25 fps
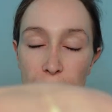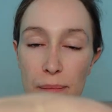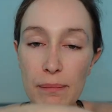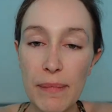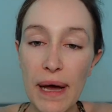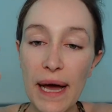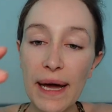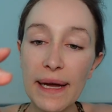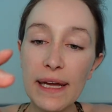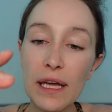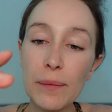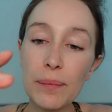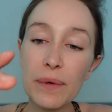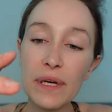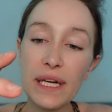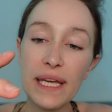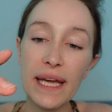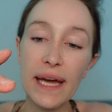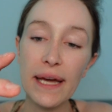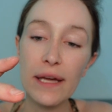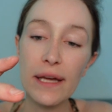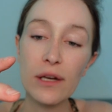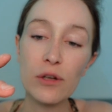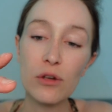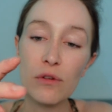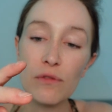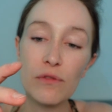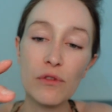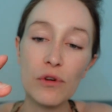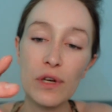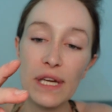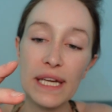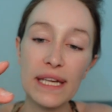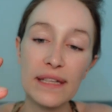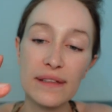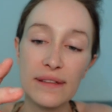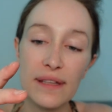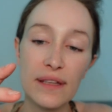ma anche perché non
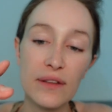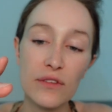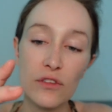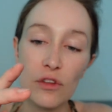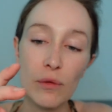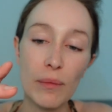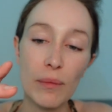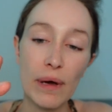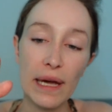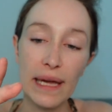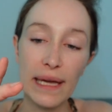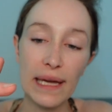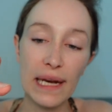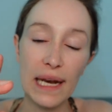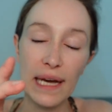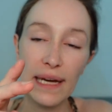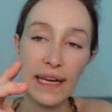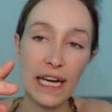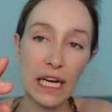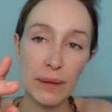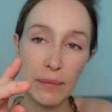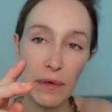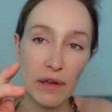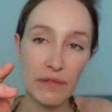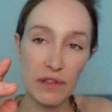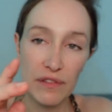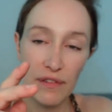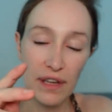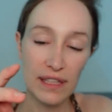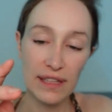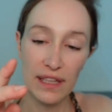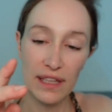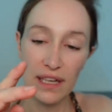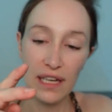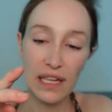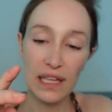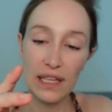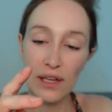volete insomma che la crema vi
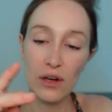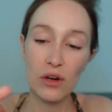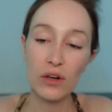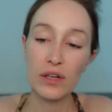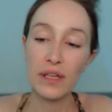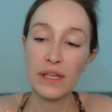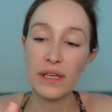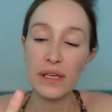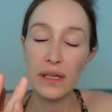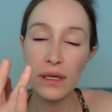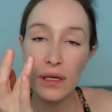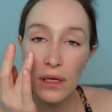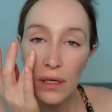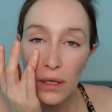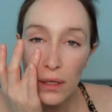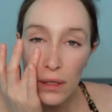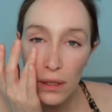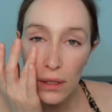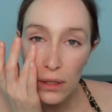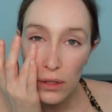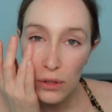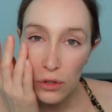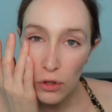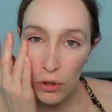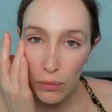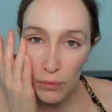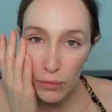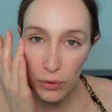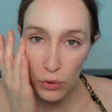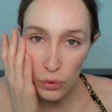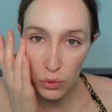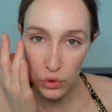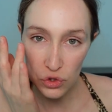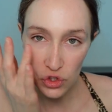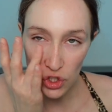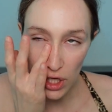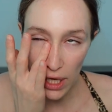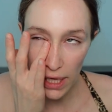vada negli occhi. Non
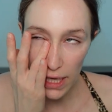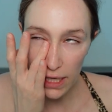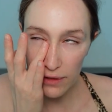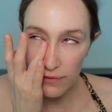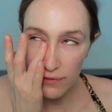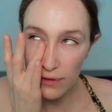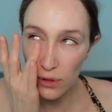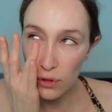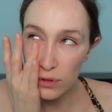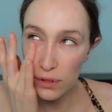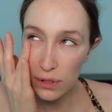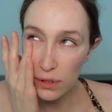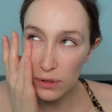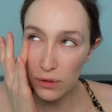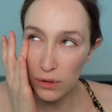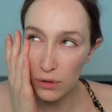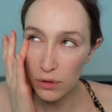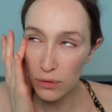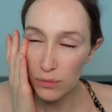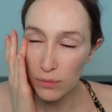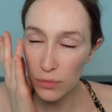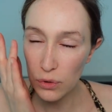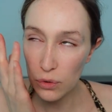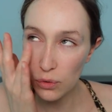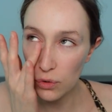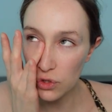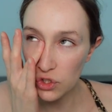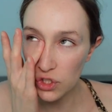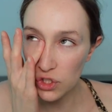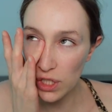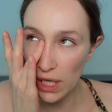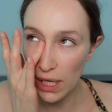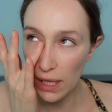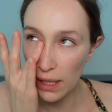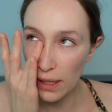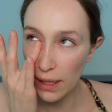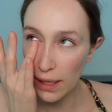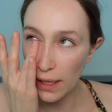brucia, eh, ve lo dico, non
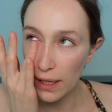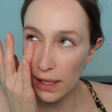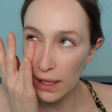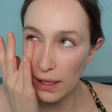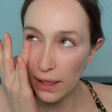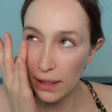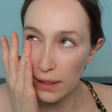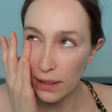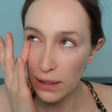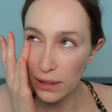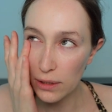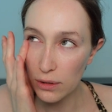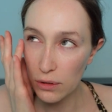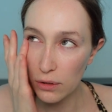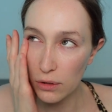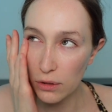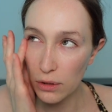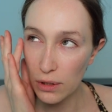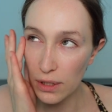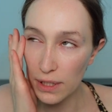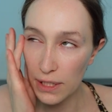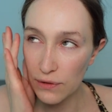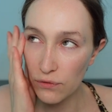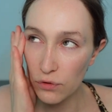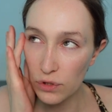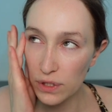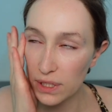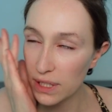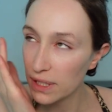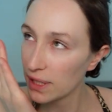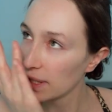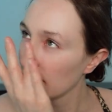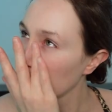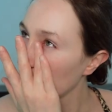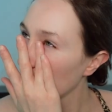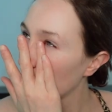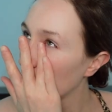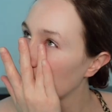brucia e io devo
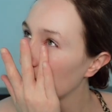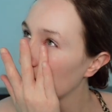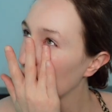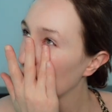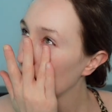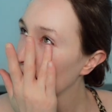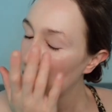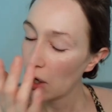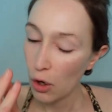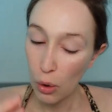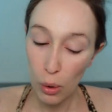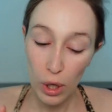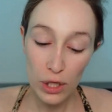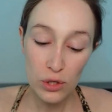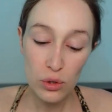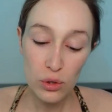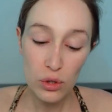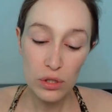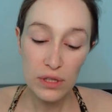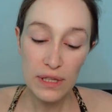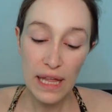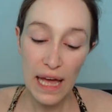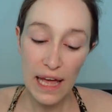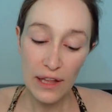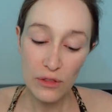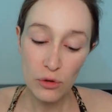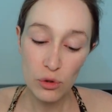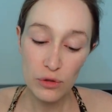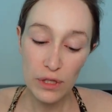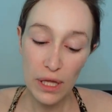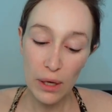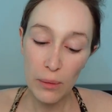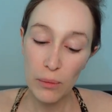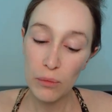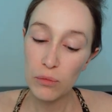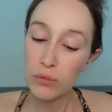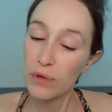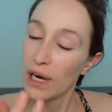dire che ho adottato da
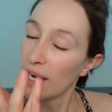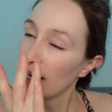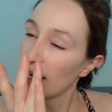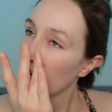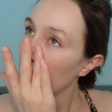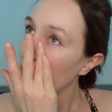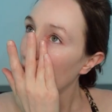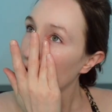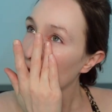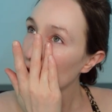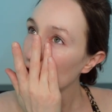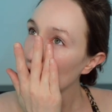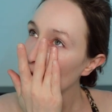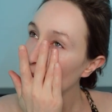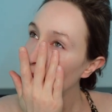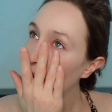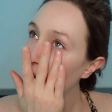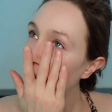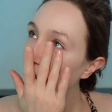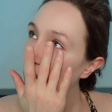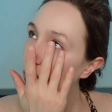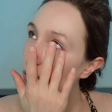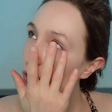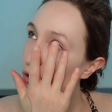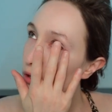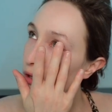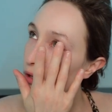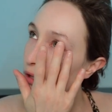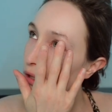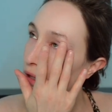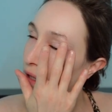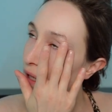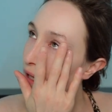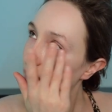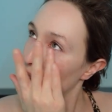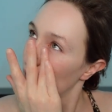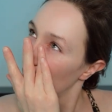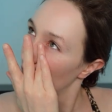un annetto
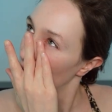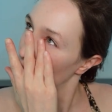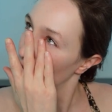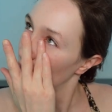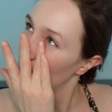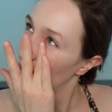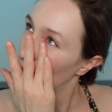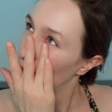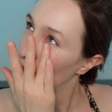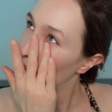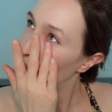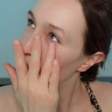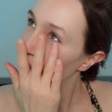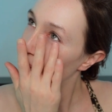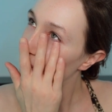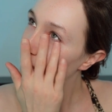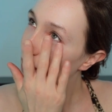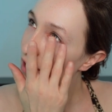buono ehm,